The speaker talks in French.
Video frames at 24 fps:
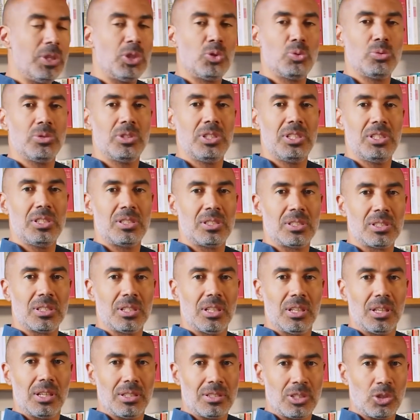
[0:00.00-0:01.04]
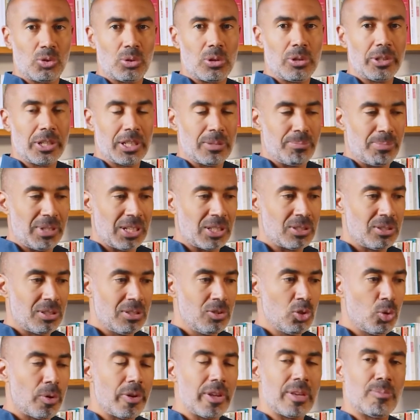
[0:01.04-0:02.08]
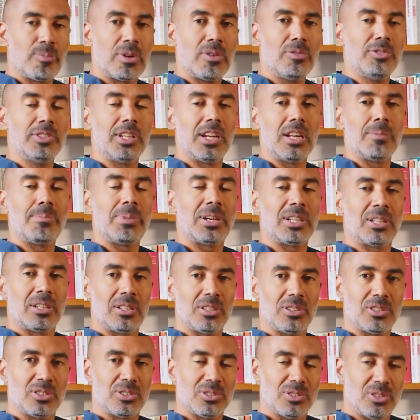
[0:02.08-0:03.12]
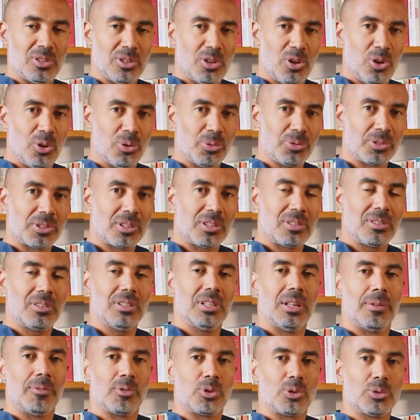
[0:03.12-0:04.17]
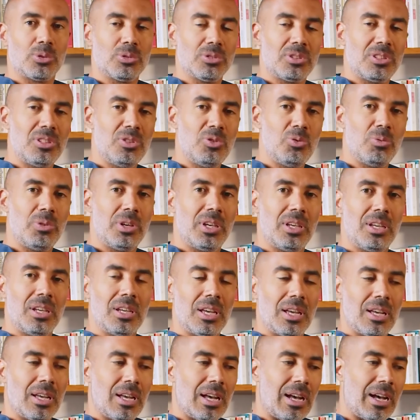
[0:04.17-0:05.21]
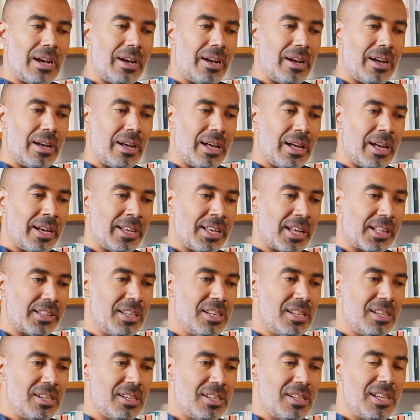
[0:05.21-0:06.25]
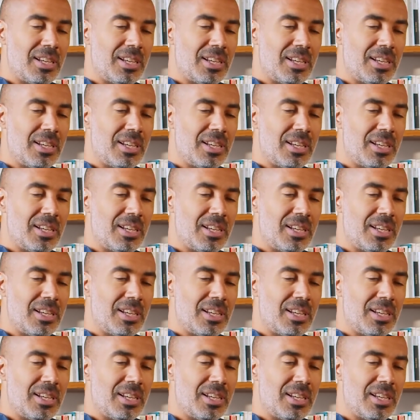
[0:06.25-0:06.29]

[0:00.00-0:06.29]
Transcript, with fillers: huit ou dix chez trois ou quatre personnes, croyez-moi, vous n'allez pas longtemps continuer à, regarder